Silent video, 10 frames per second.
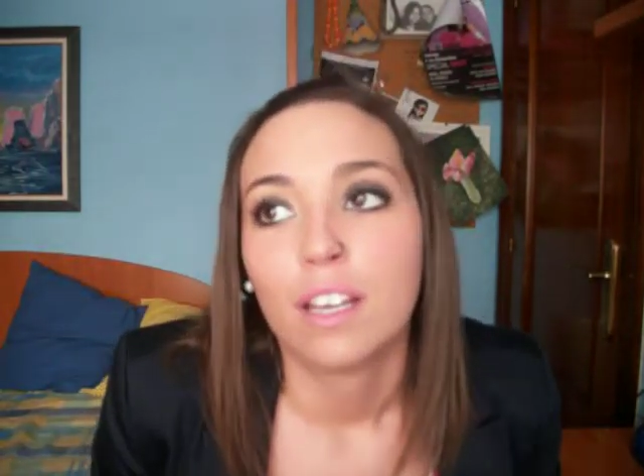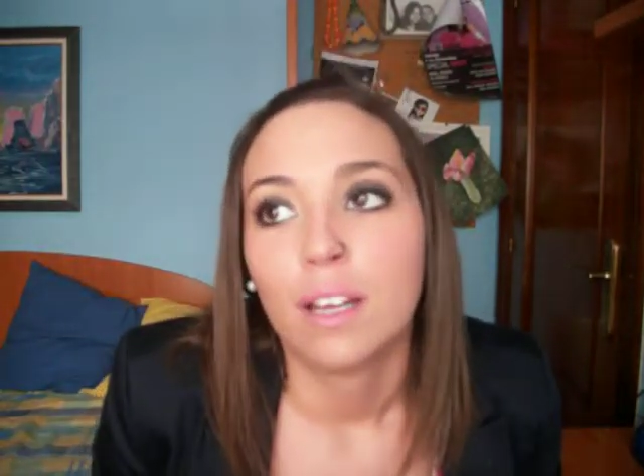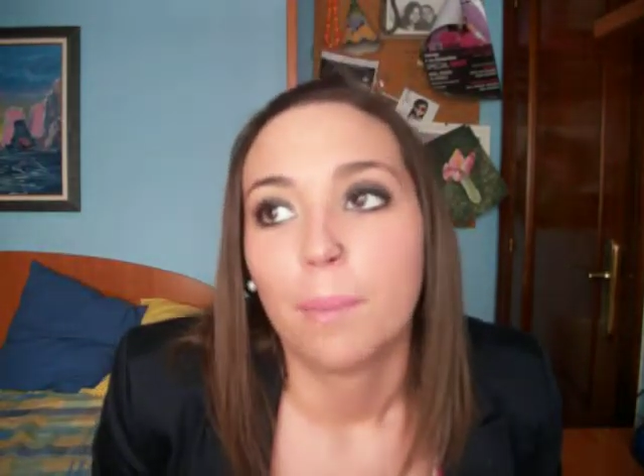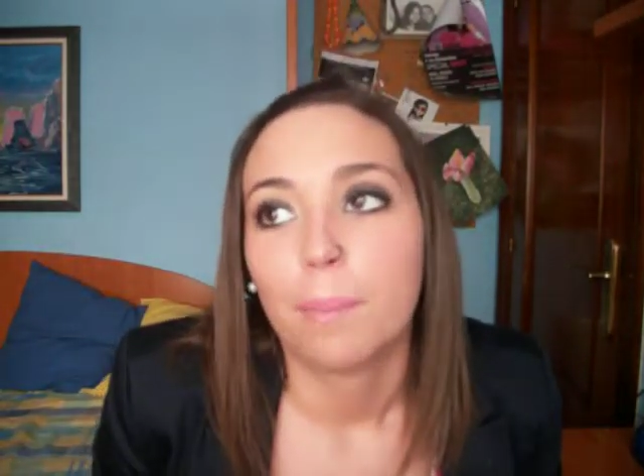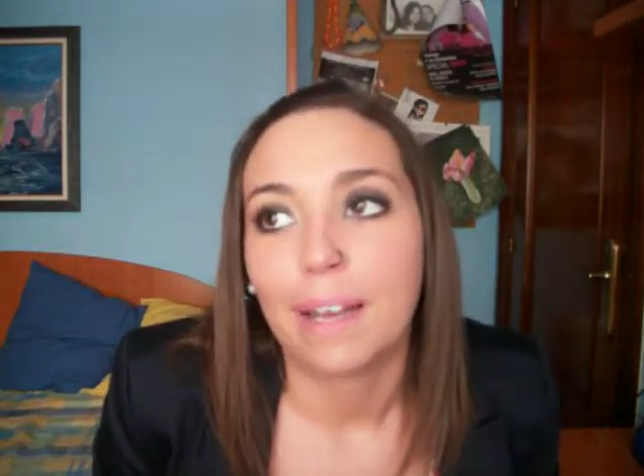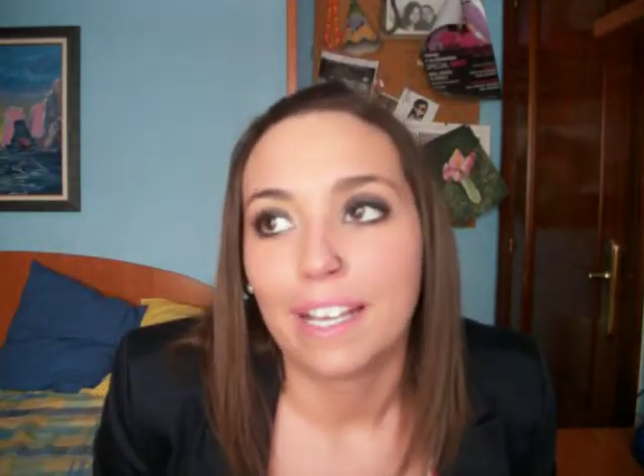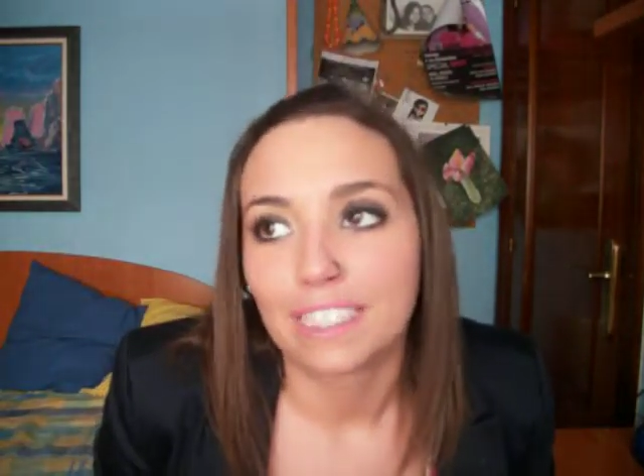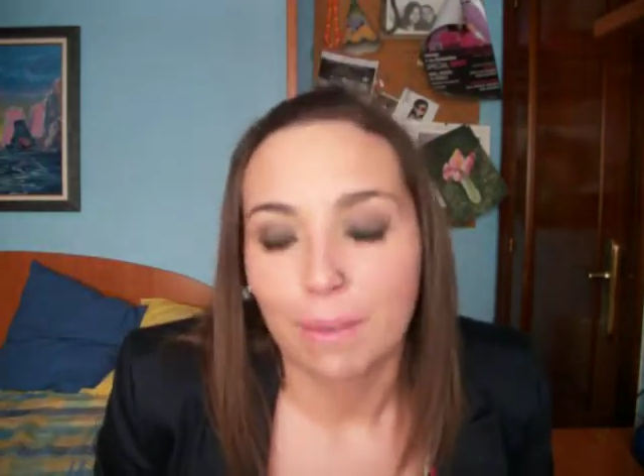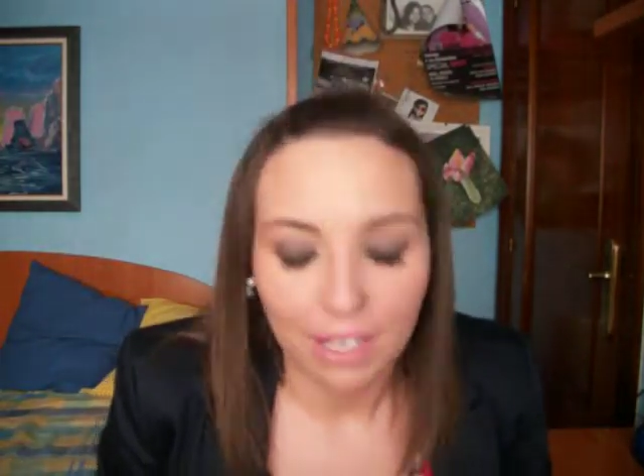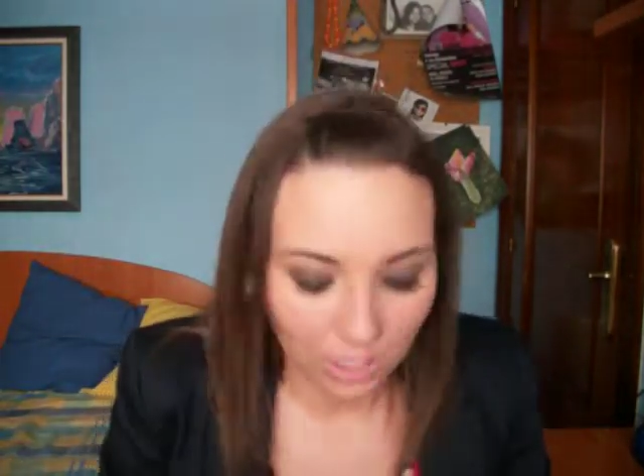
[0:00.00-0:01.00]
Estaba
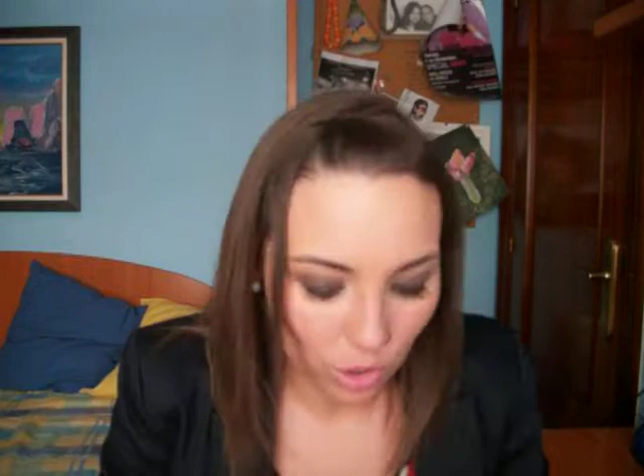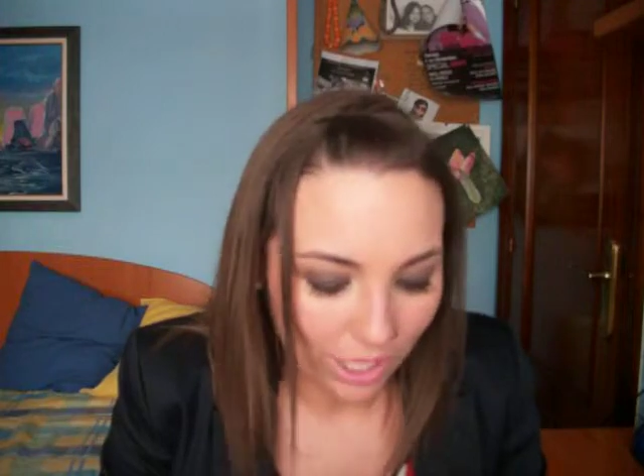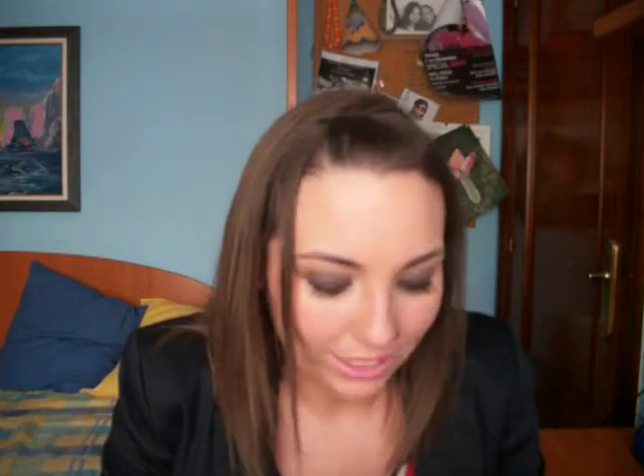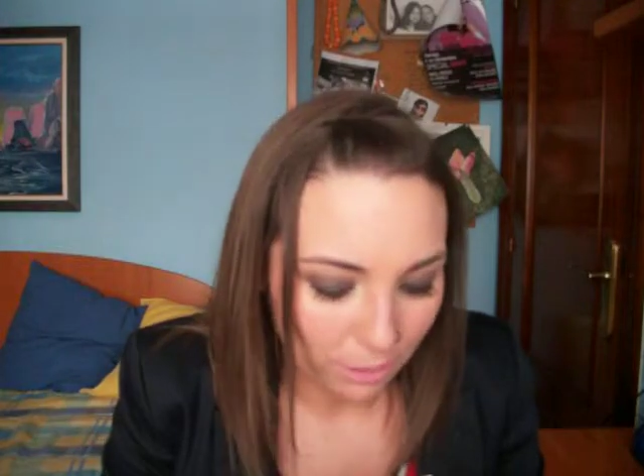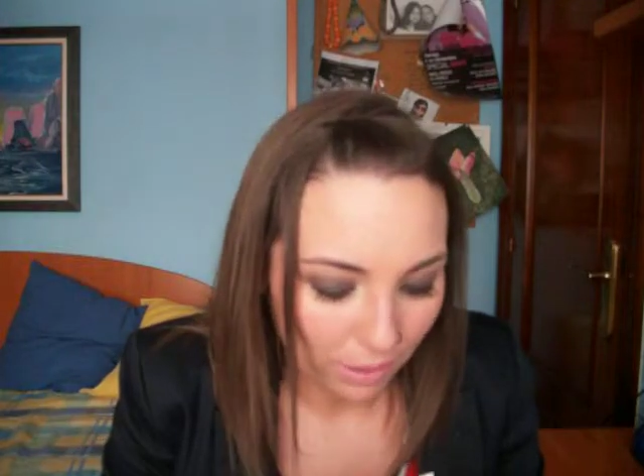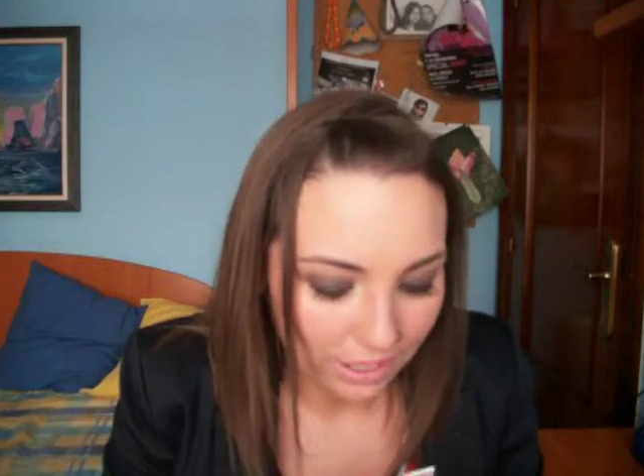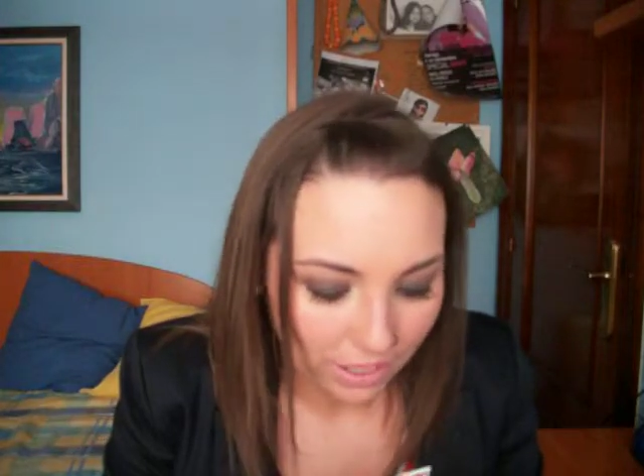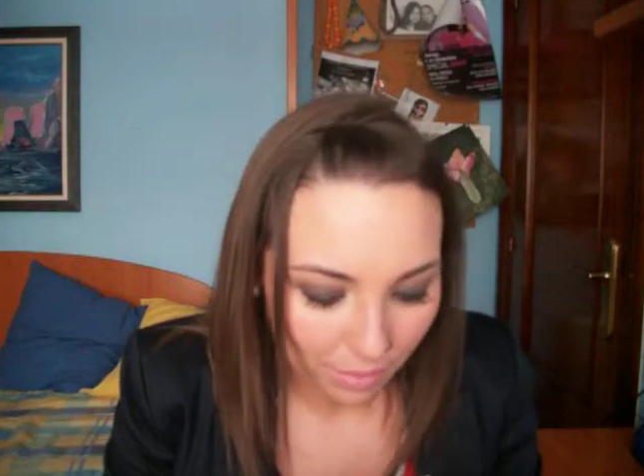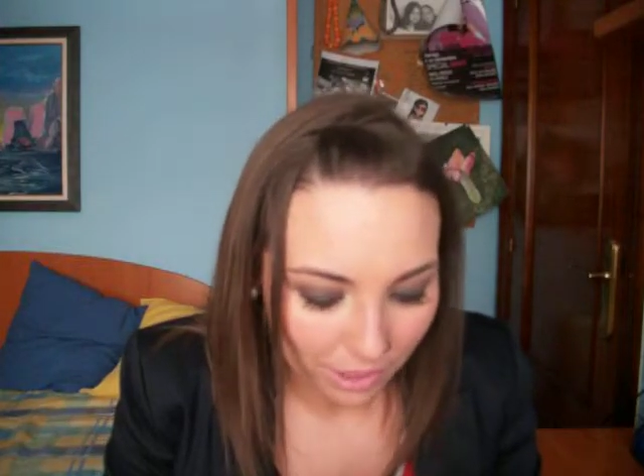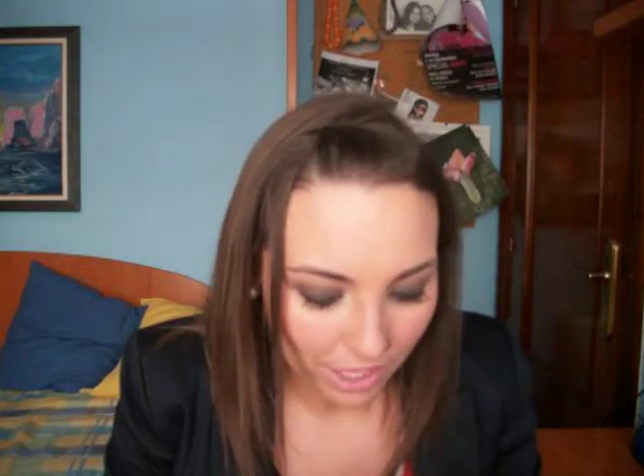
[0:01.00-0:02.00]
creo que el transparente también,